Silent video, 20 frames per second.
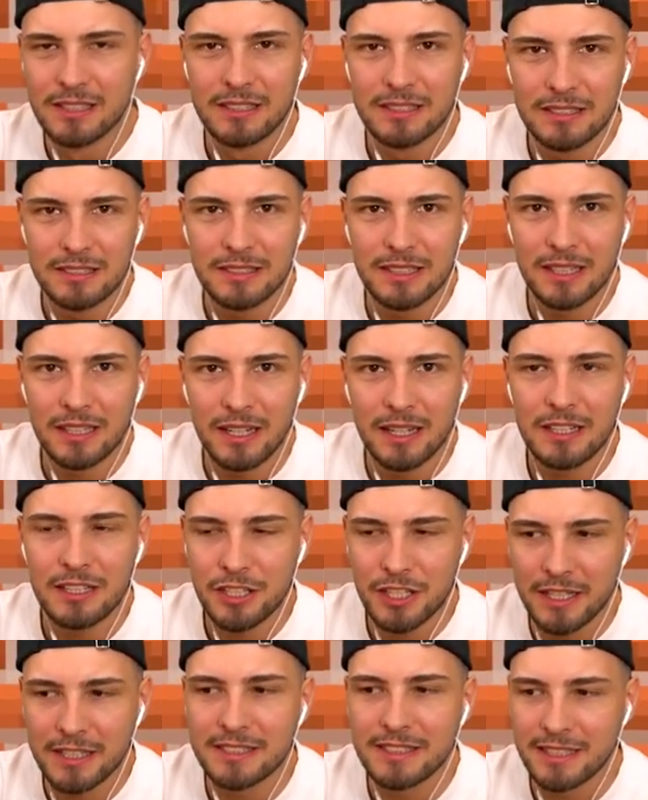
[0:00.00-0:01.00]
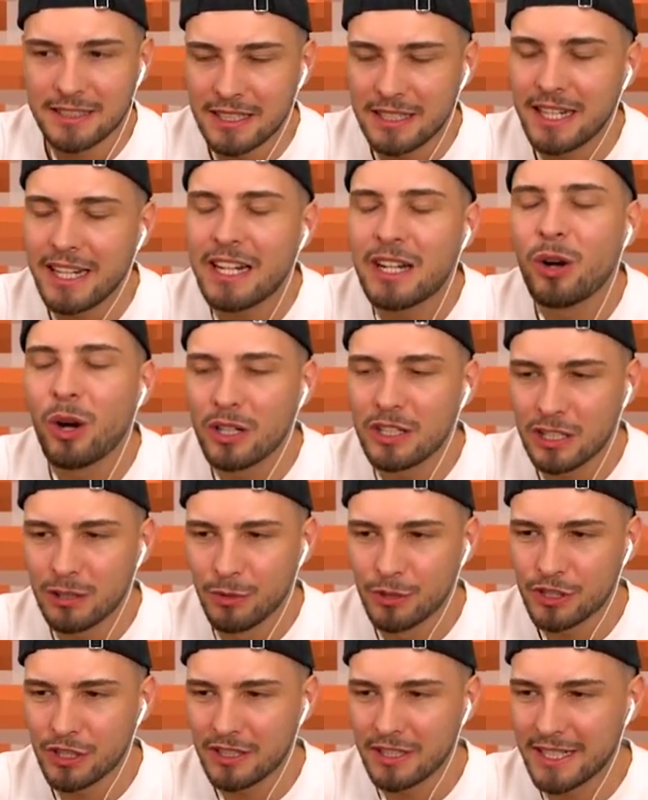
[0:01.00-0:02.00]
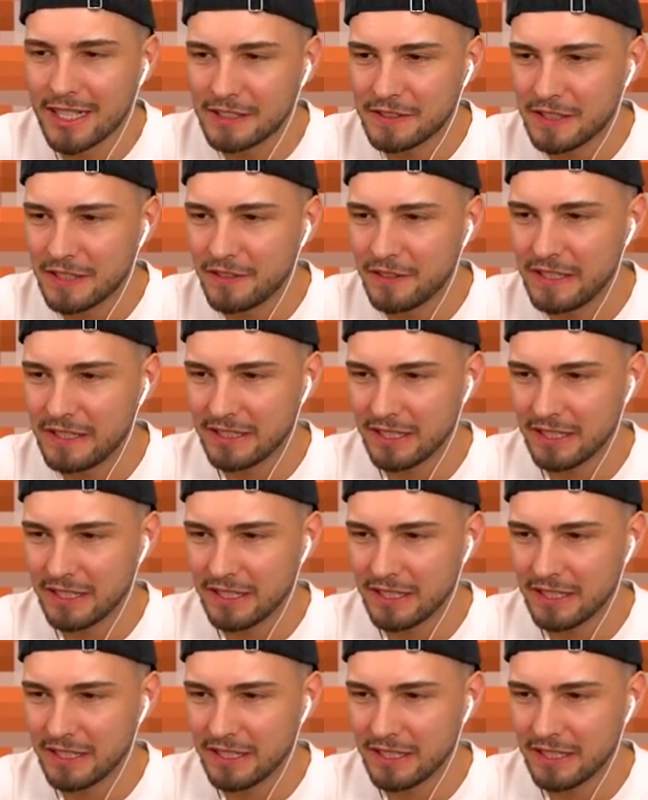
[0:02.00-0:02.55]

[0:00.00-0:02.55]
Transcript: ist er anscheinend sehr, sehr dick, Leute. Muss heute ganz viel Gewicht